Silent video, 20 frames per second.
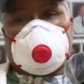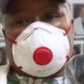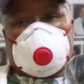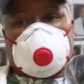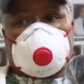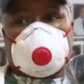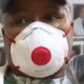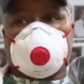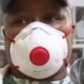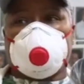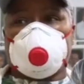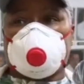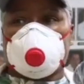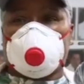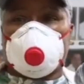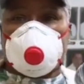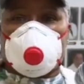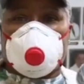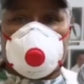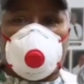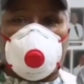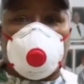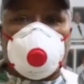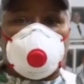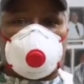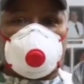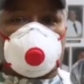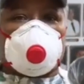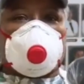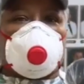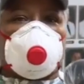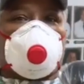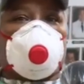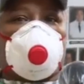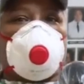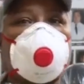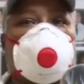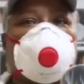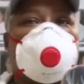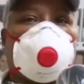que tenemos muchos
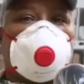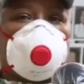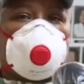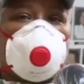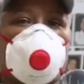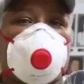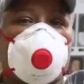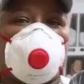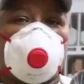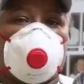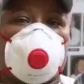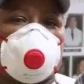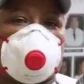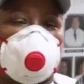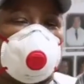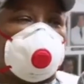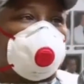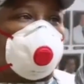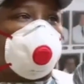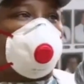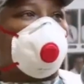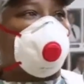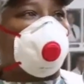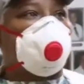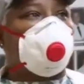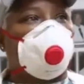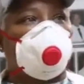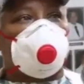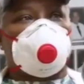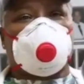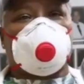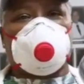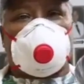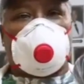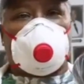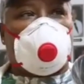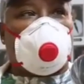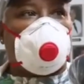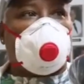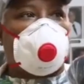sectores en el periodo de transición que nos
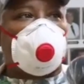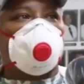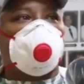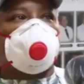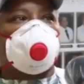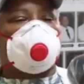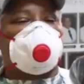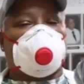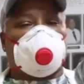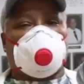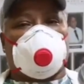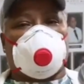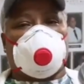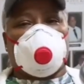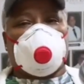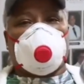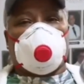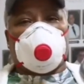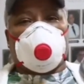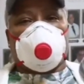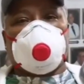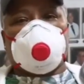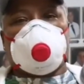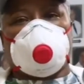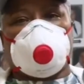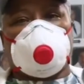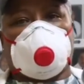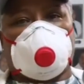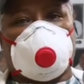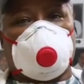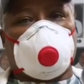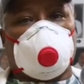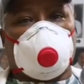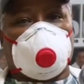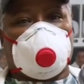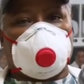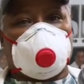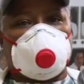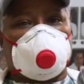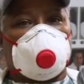descuidamos, que muchos
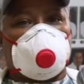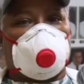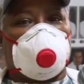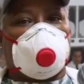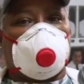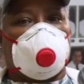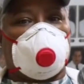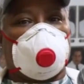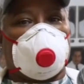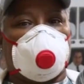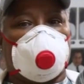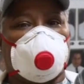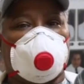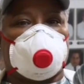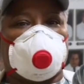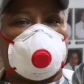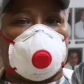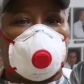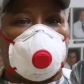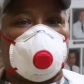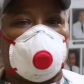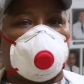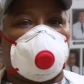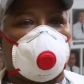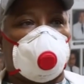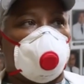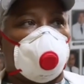sectores que tenemos...